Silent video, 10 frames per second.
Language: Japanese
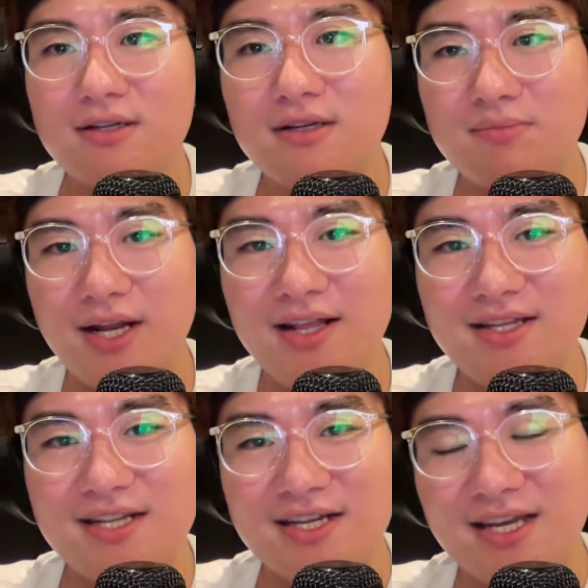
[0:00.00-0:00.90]

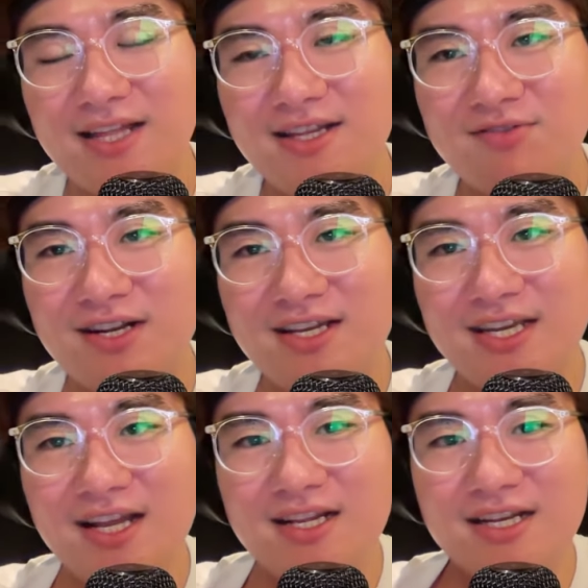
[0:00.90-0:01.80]
バラエティでなんか変な笑い
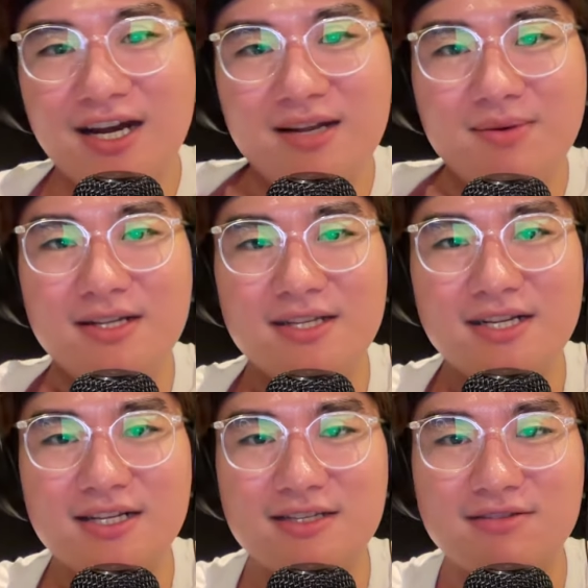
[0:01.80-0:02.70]
芸人に絡まれて
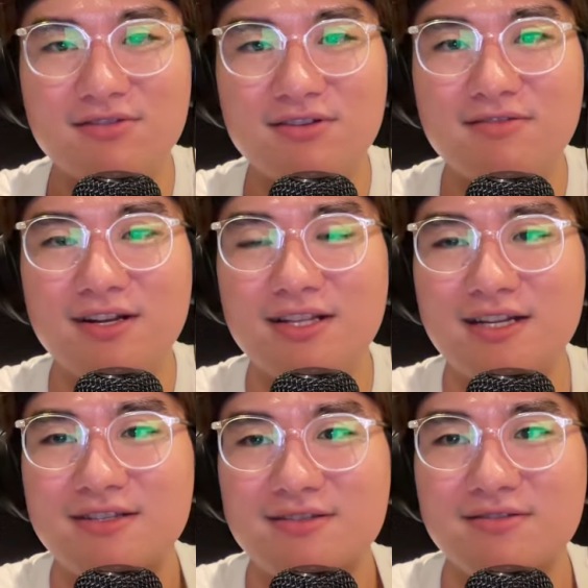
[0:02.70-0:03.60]
なんかすごい言われた
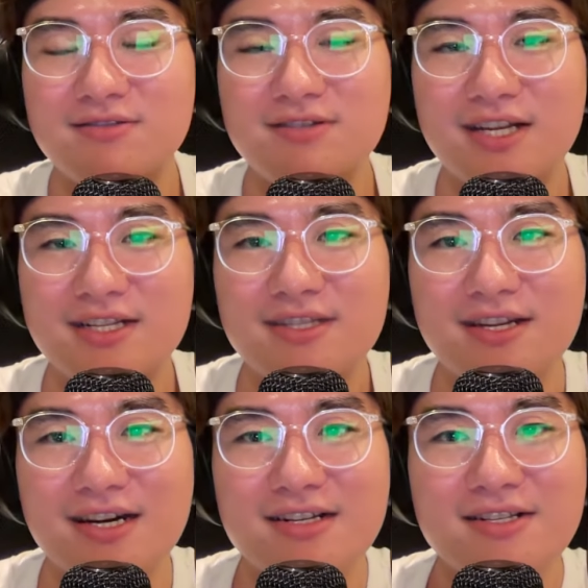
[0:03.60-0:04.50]
りするぐらいだっ
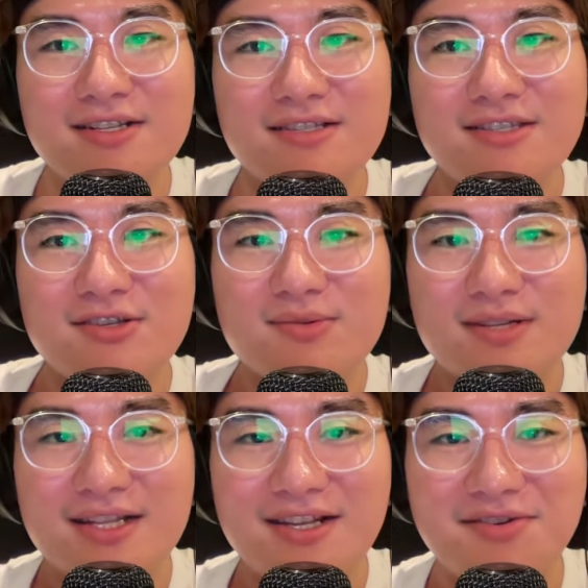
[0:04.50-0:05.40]
たら、突っ込む、
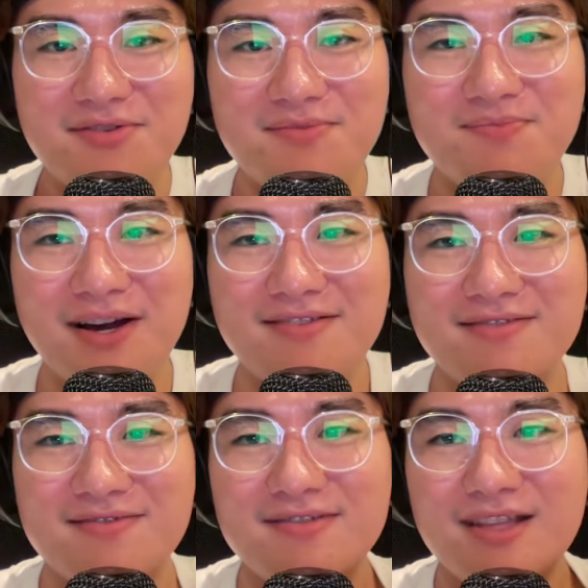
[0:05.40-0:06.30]
なんだろう。あ
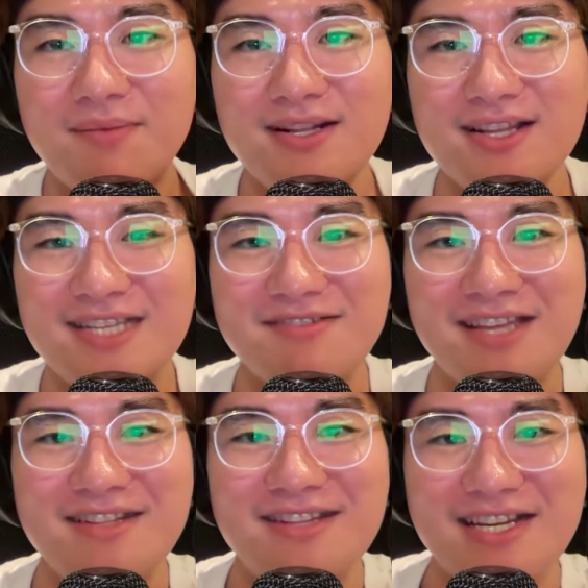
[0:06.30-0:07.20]
の、たまに出ちゃう
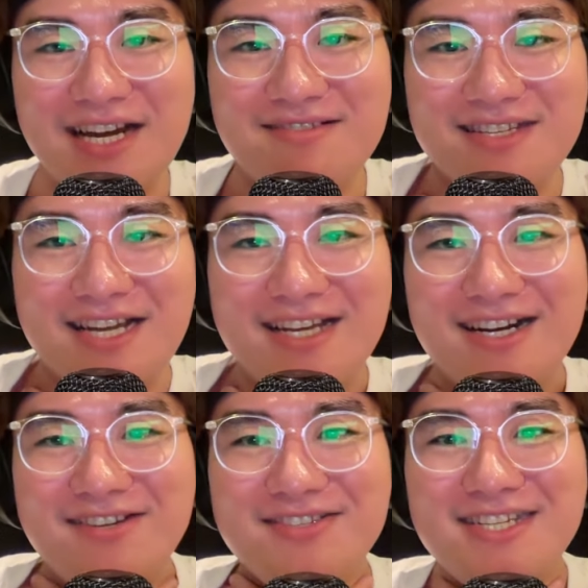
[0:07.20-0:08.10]
天然があるじゃない
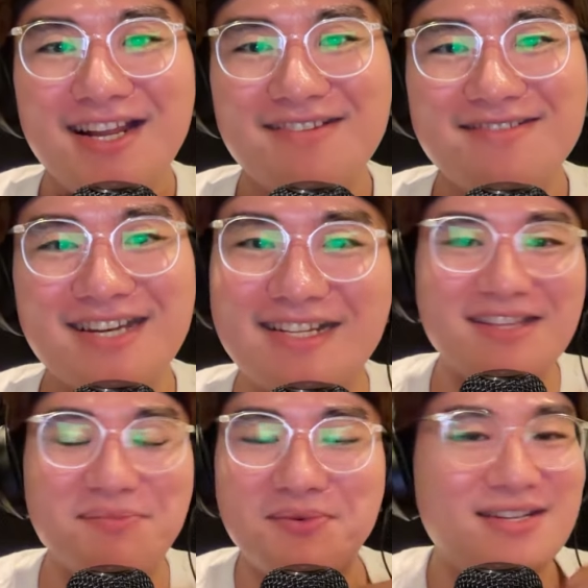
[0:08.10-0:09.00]
あれをいじられるぐらいだっ
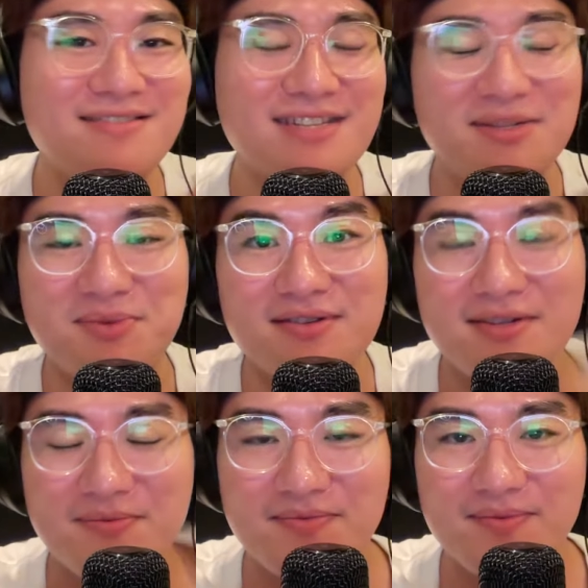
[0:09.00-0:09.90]
もう出なくていいと思って
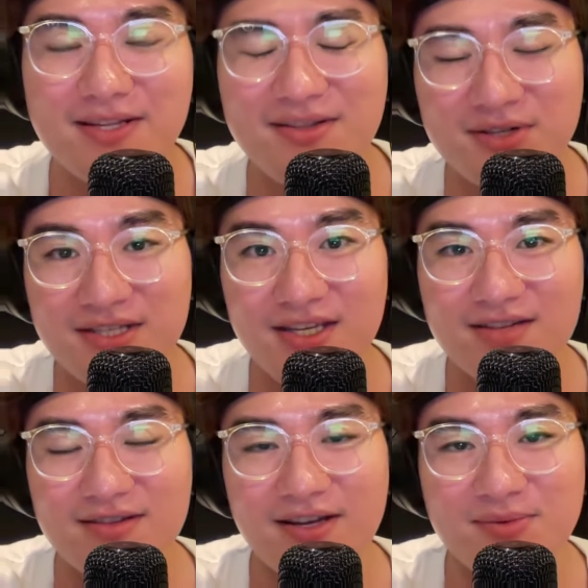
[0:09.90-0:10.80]
る。出てほしいけ
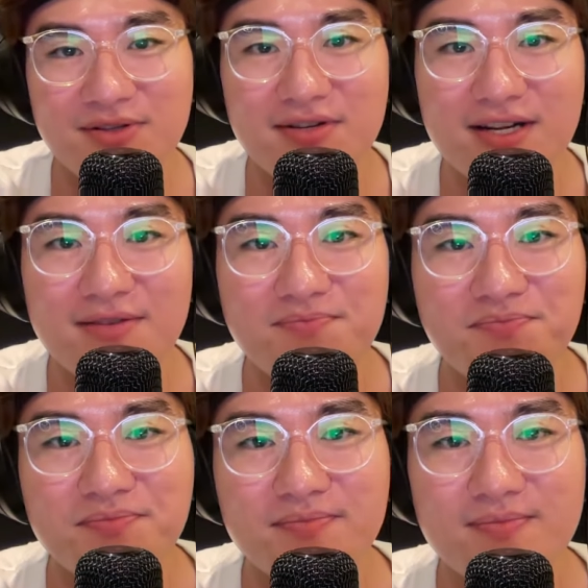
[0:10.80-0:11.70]
どね、面白いから。
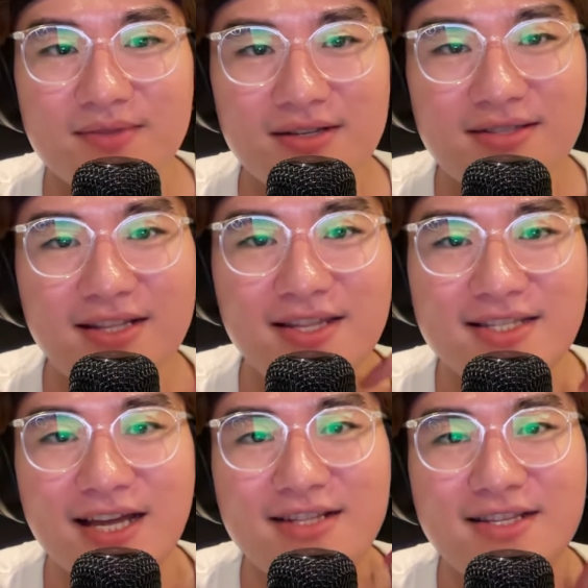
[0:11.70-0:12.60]
だったら
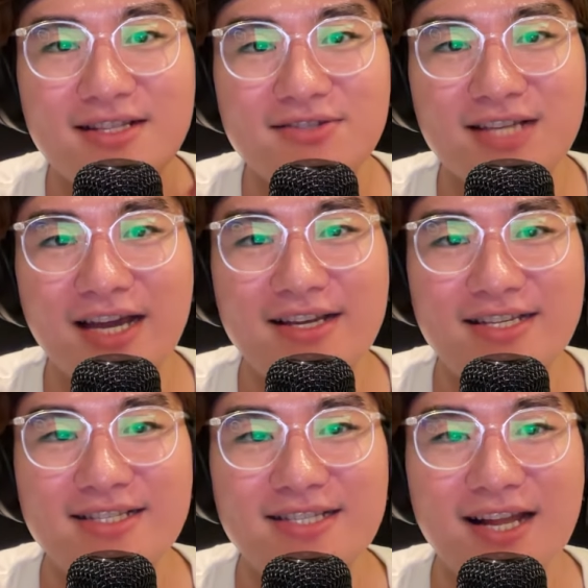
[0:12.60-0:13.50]
3人の
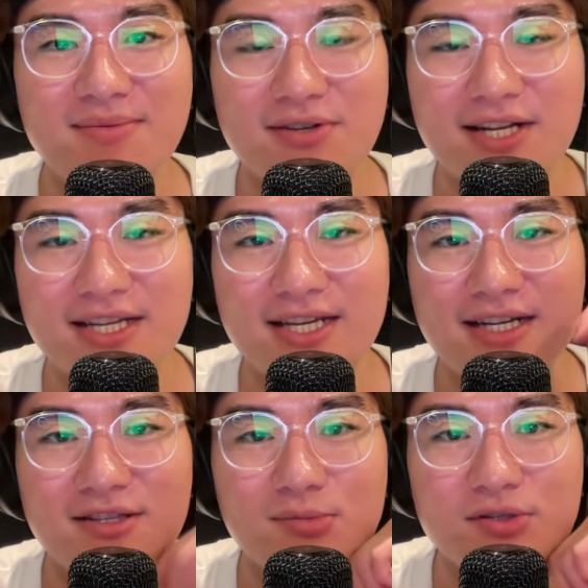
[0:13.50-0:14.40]
インスタライブとかでいいか
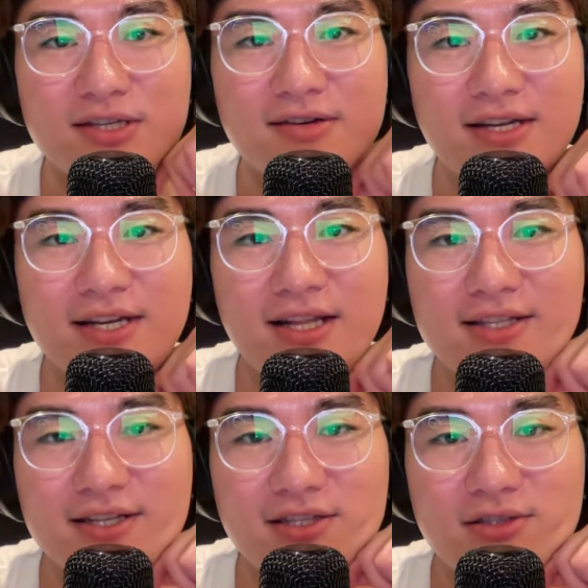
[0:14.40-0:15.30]
なと思っちゃう。
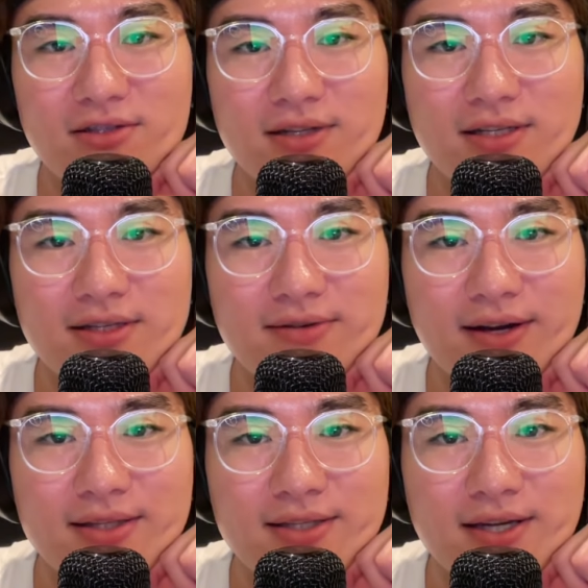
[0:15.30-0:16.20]
8月19日は
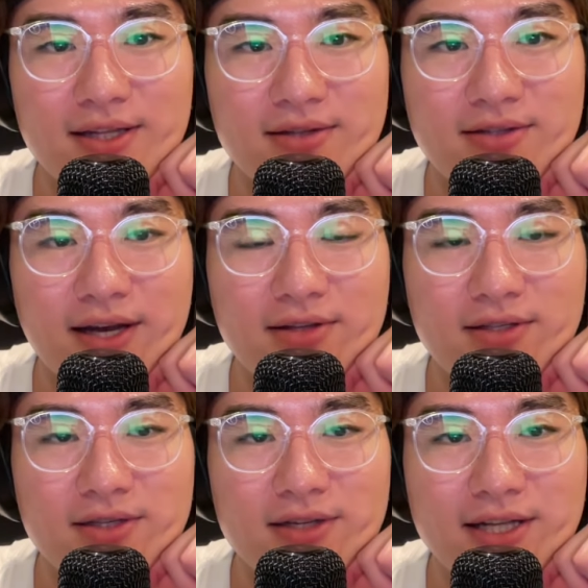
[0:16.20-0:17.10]
配信限定の
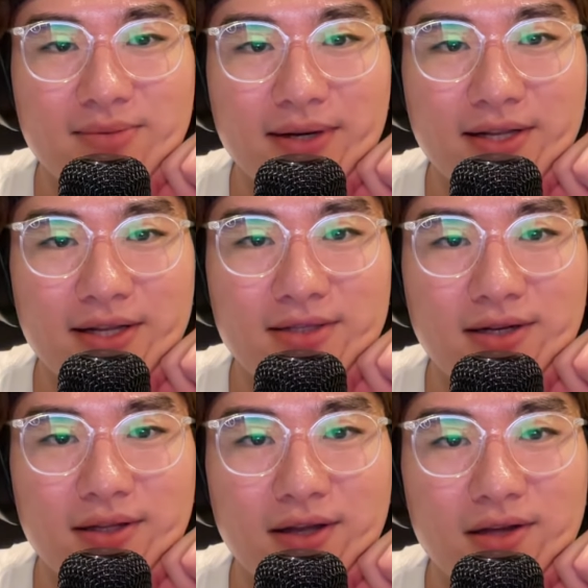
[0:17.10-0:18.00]
サードシングル稲妻がリリース
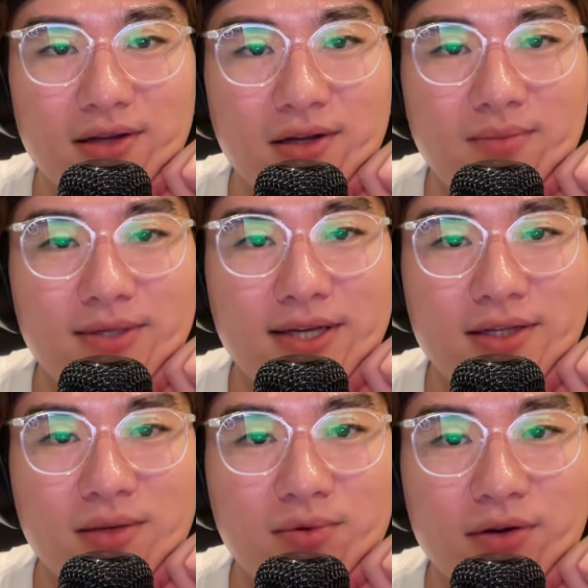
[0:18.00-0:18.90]
されて、まあ、成
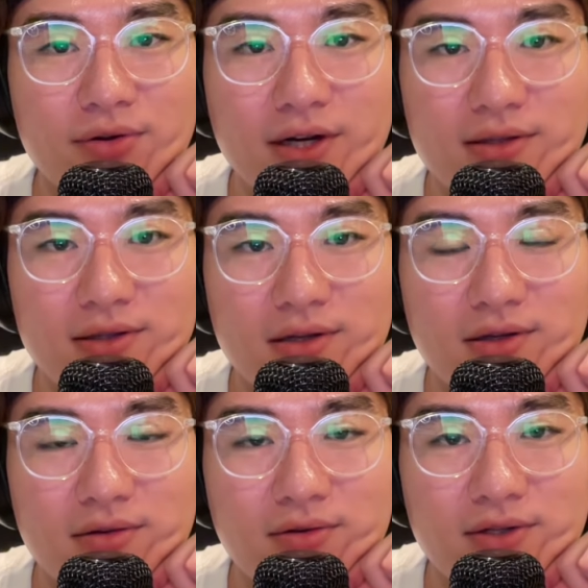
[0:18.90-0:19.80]
績も結構良かったん
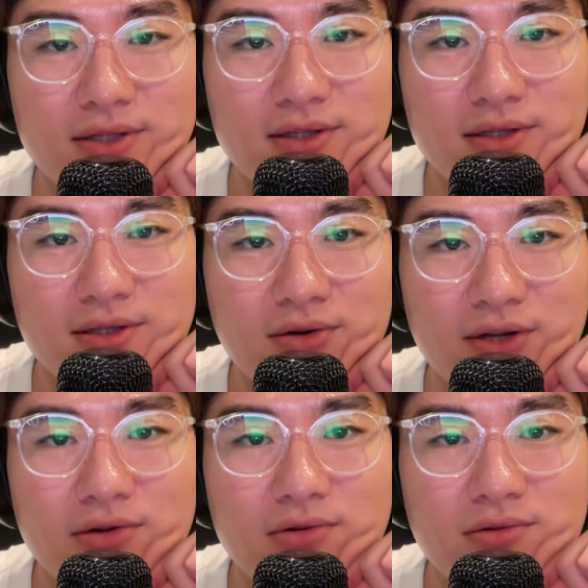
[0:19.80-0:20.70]
だよね。オリジ、
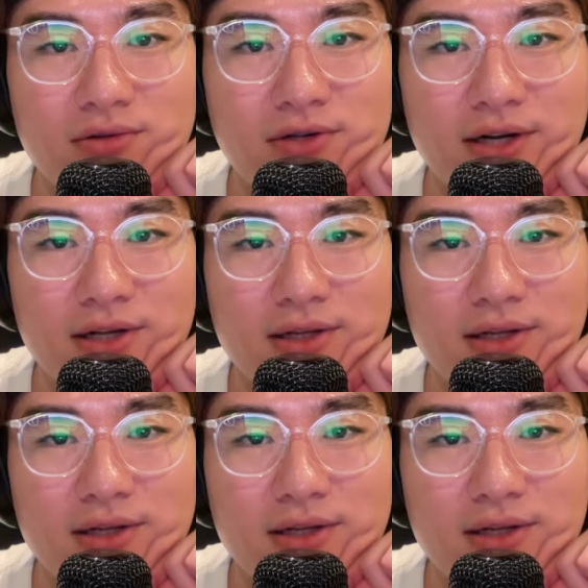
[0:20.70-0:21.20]
オリコン週間